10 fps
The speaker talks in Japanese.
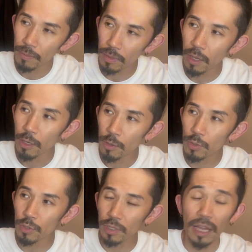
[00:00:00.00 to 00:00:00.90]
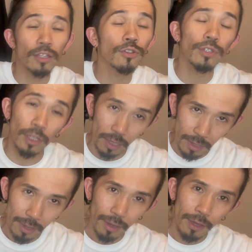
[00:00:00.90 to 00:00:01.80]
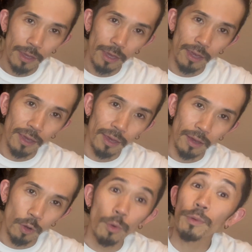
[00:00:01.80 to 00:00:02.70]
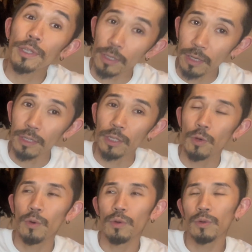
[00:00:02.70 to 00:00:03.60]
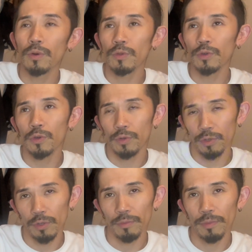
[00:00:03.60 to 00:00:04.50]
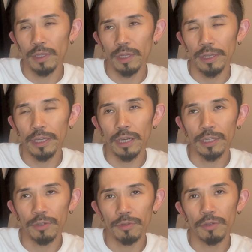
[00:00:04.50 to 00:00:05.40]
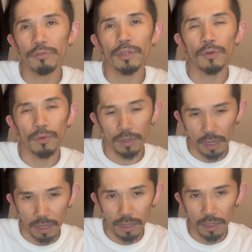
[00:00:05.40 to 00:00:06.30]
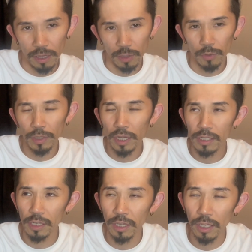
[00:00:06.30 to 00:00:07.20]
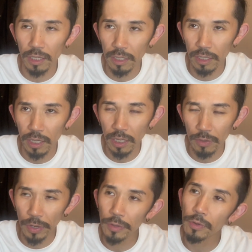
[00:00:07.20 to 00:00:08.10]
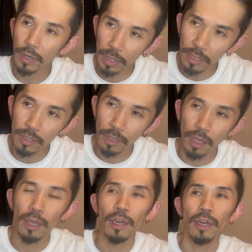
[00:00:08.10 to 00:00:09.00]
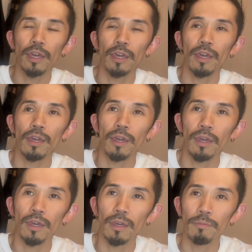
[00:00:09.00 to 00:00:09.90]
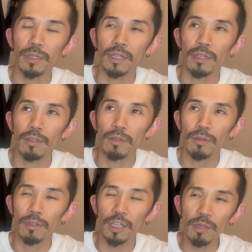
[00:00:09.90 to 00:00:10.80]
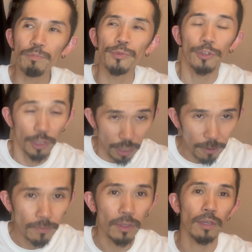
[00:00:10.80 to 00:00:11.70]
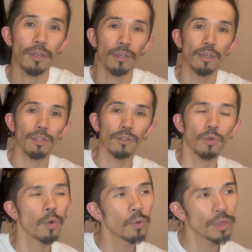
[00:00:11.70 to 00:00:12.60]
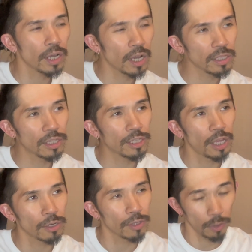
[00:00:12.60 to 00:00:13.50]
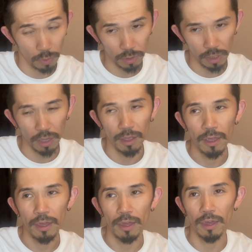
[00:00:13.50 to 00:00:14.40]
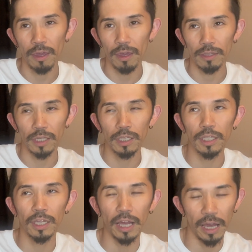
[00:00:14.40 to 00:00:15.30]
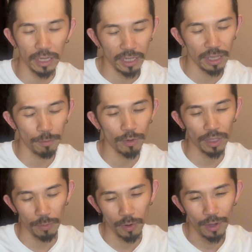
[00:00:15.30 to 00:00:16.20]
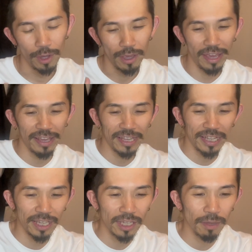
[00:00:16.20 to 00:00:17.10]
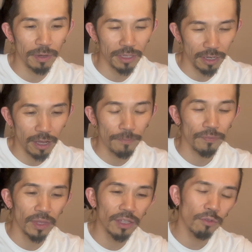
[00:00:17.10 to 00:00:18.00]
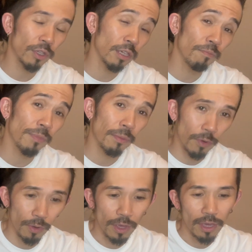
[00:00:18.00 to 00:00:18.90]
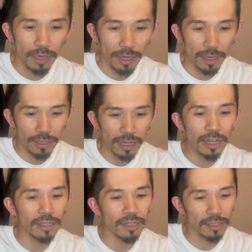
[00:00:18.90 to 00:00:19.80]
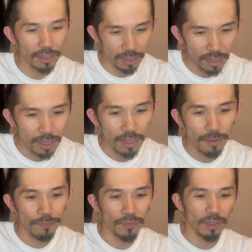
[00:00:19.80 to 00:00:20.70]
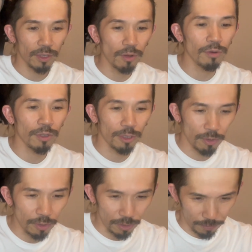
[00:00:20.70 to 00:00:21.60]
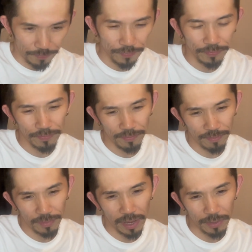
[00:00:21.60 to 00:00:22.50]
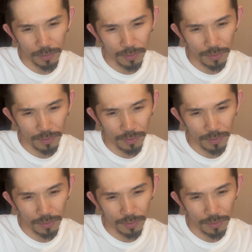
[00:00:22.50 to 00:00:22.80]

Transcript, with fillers: て普通単純にね、えー、思いませんか日本語の曲みんな理解してくれるんだろうか、えー、どんな感じで聴いてくれるのかなって、えー、まあ、シンプルにね、えどんな感じになるんだろうって、え全然関係ない僕でも、え気にしてましたが何の心配も、えなかったんですね。すごくすごくあの